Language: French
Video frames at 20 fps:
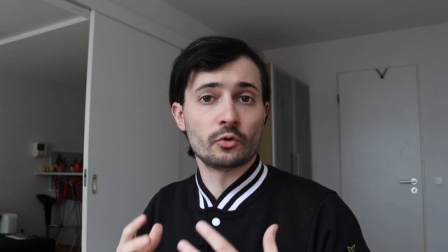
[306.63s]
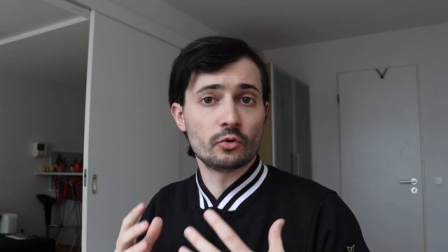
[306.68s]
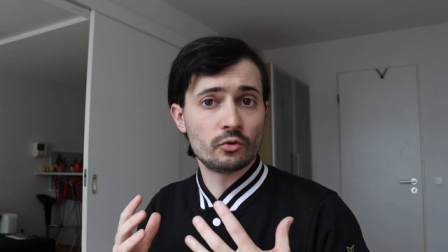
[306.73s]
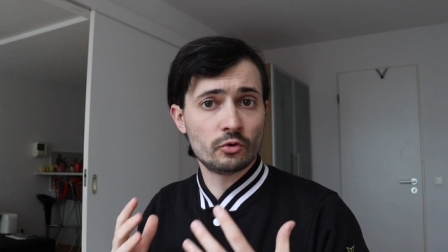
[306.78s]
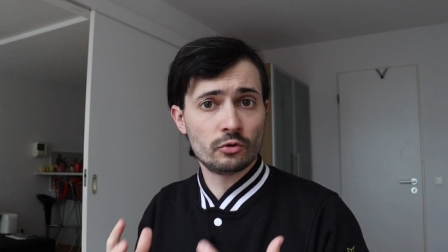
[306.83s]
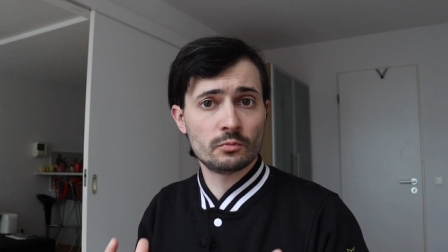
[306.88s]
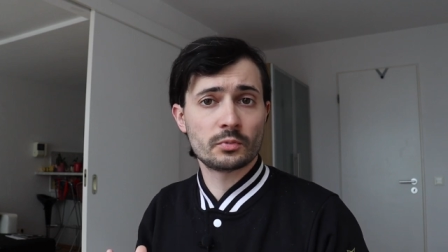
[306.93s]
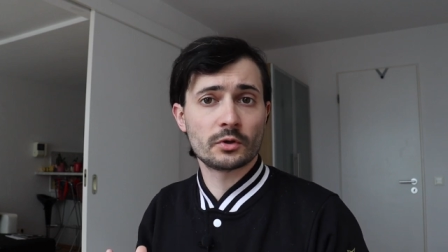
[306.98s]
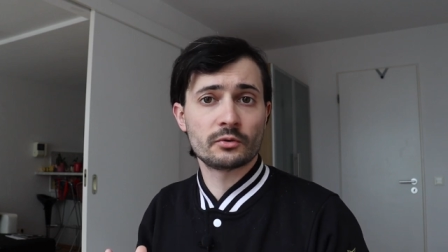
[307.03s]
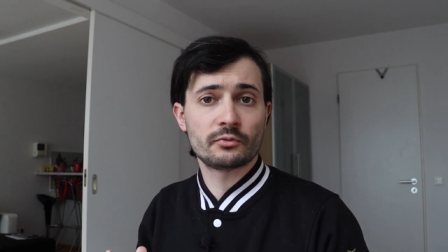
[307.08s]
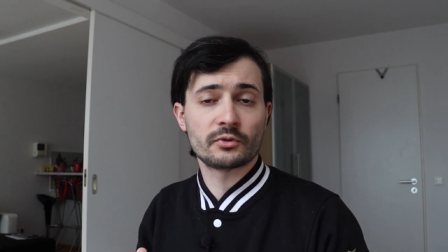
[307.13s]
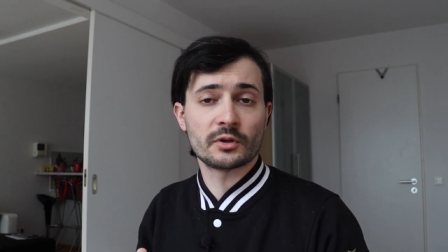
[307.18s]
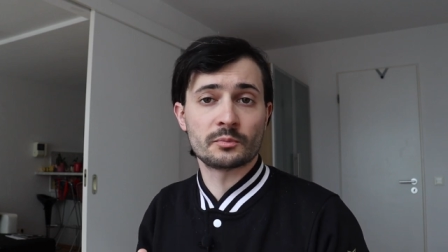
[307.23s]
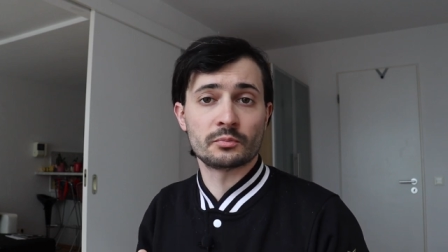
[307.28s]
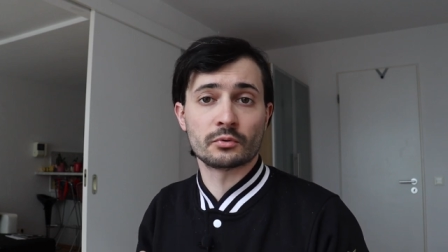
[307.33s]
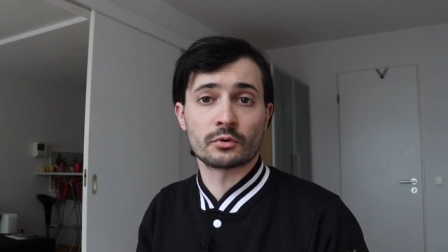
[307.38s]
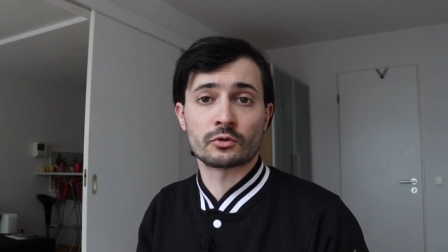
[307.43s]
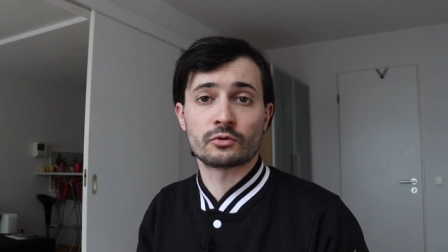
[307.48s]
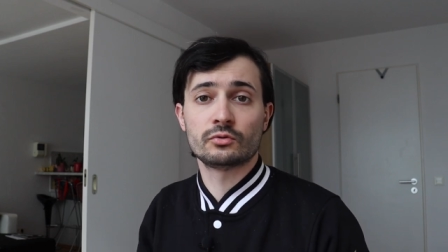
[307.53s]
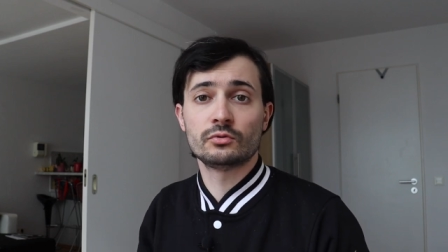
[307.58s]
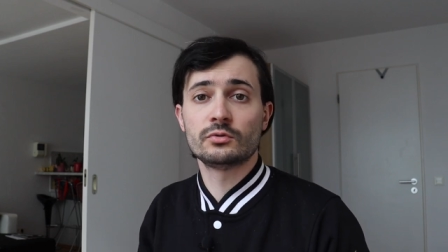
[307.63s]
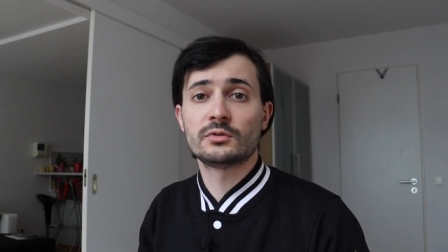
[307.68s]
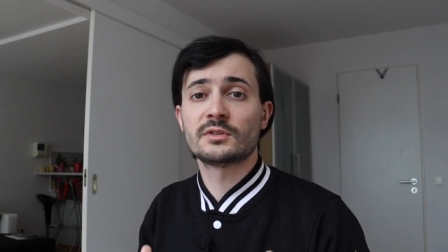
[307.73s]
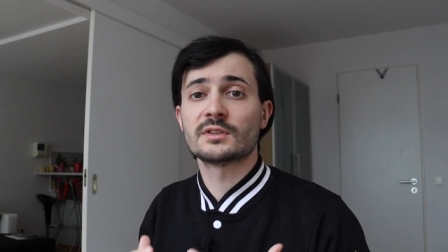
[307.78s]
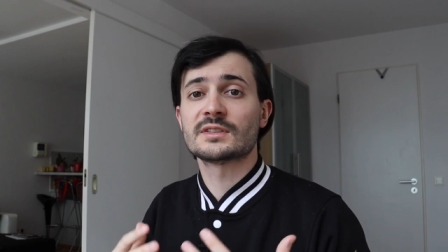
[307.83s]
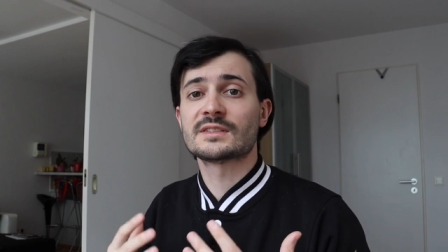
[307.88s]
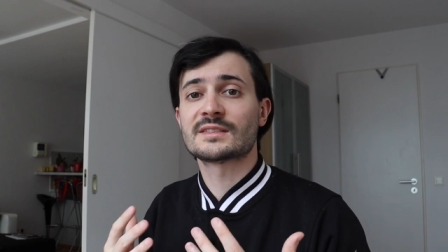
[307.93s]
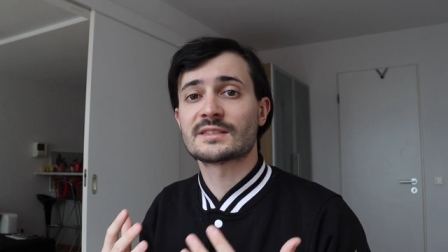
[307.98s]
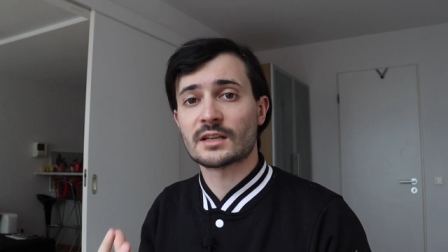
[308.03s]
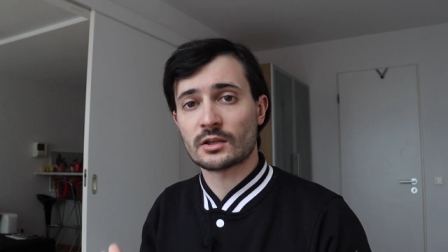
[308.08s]
une bonne fois pour toutes
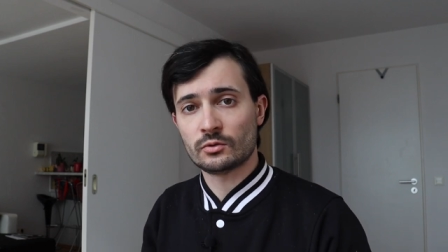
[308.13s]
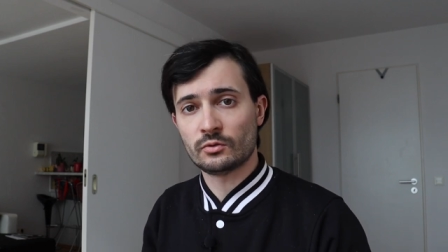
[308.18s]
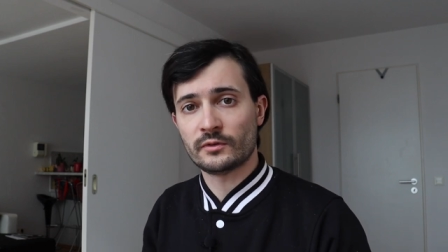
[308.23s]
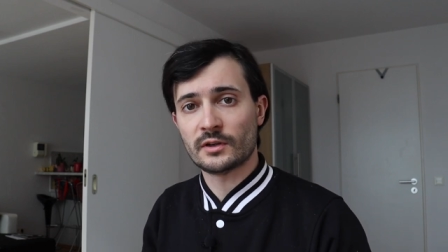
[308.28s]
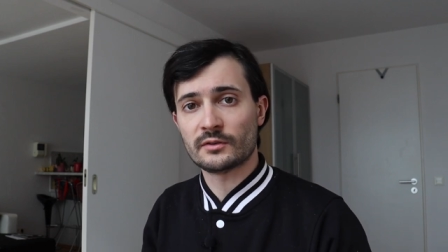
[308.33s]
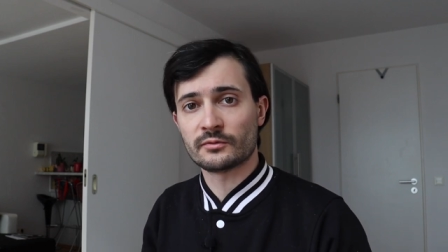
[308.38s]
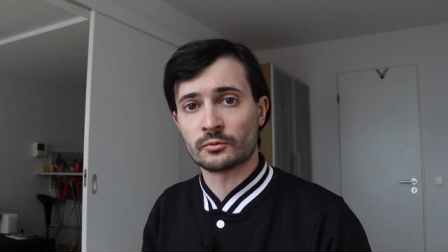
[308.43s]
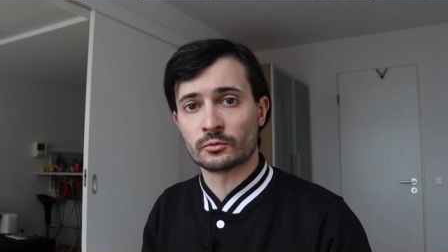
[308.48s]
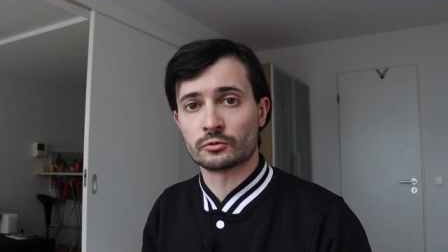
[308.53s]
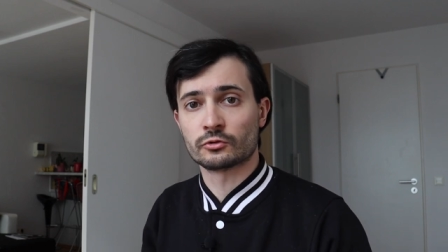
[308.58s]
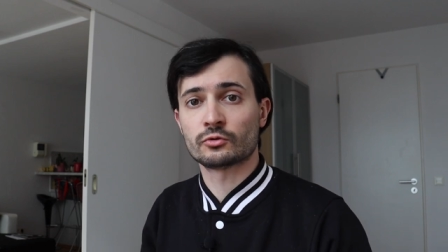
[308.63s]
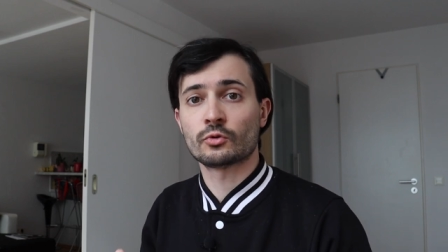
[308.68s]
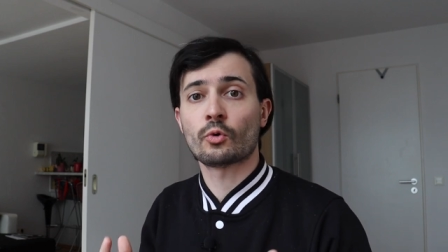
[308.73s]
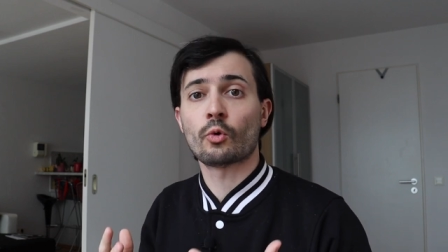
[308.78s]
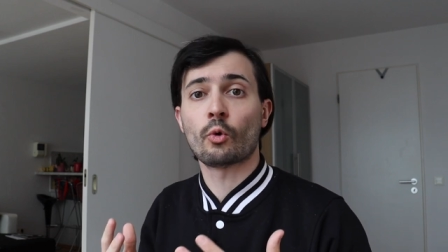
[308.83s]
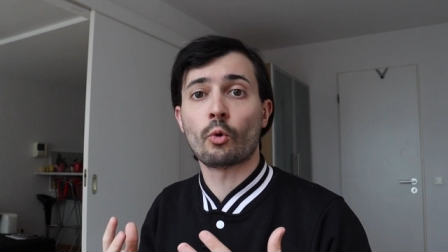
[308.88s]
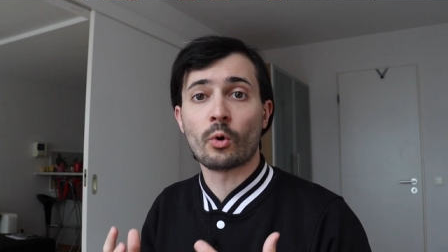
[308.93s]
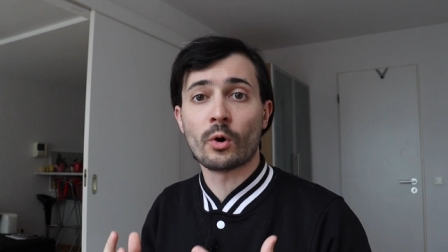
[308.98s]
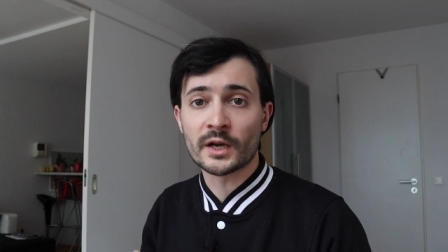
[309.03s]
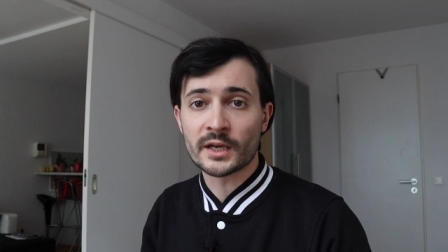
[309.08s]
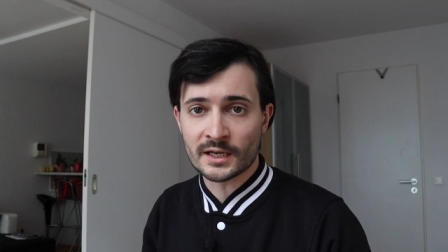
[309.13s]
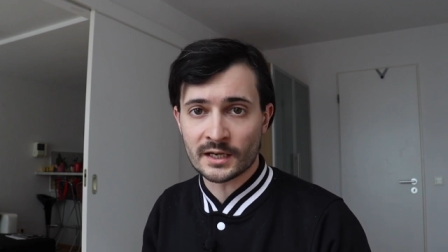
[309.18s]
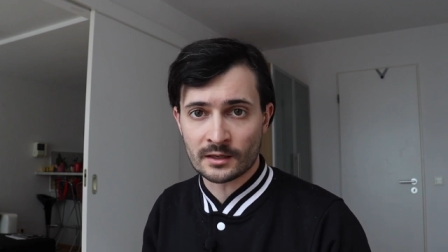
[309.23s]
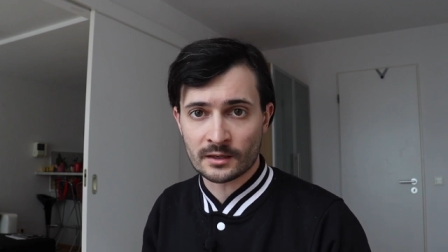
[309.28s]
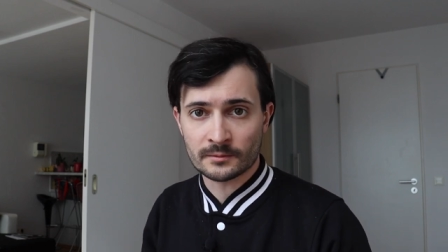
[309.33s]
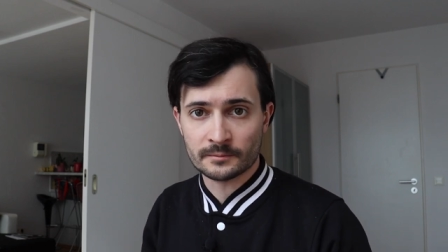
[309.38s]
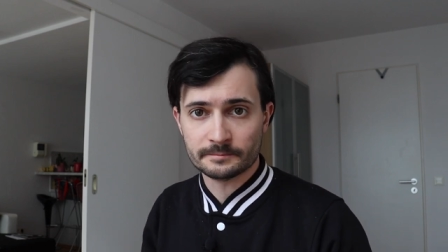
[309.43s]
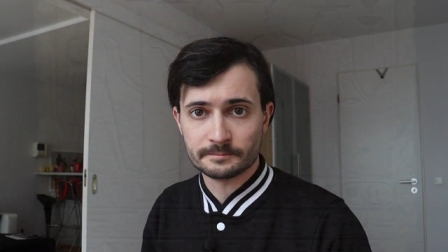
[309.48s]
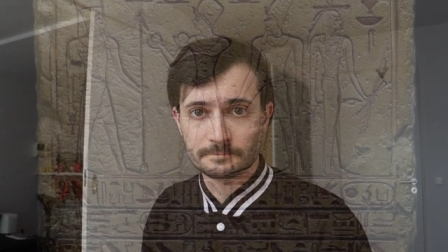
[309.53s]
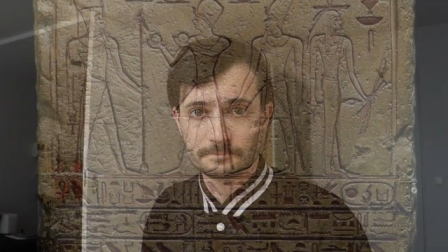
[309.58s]
sa nouvelle fonction royale.